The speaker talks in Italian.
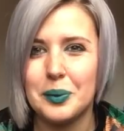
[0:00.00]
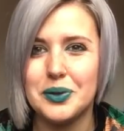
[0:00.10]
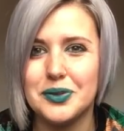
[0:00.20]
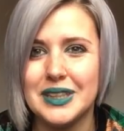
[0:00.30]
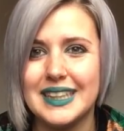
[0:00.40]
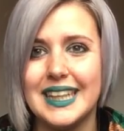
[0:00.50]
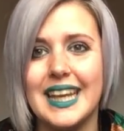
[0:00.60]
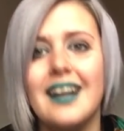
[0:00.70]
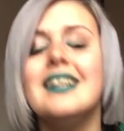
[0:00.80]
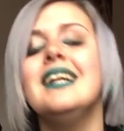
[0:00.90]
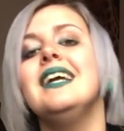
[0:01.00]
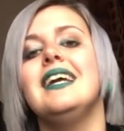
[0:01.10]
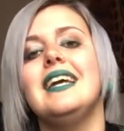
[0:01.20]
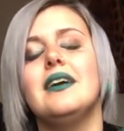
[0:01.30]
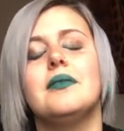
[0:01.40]
molto antica,
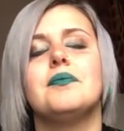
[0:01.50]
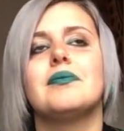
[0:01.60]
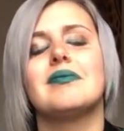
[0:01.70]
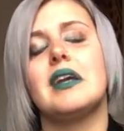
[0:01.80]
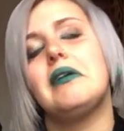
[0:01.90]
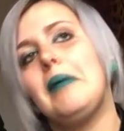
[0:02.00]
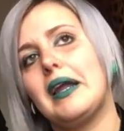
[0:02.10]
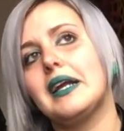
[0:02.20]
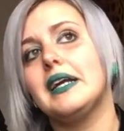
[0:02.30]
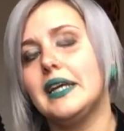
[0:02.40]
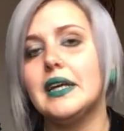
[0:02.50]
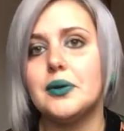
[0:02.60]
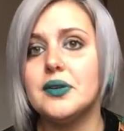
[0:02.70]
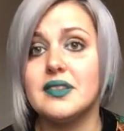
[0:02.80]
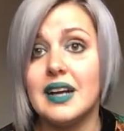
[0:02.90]
ehm, è una marca che
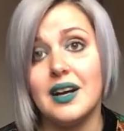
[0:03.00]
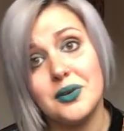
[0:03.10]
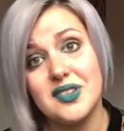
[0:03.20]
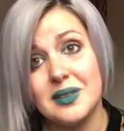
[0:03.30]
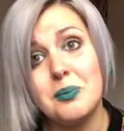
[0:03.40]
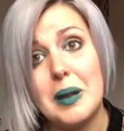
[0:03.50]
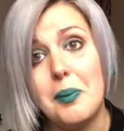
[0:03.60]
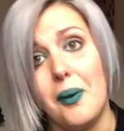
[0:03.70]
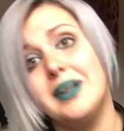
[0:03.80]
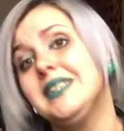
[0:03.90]
costa, costa un bel po'.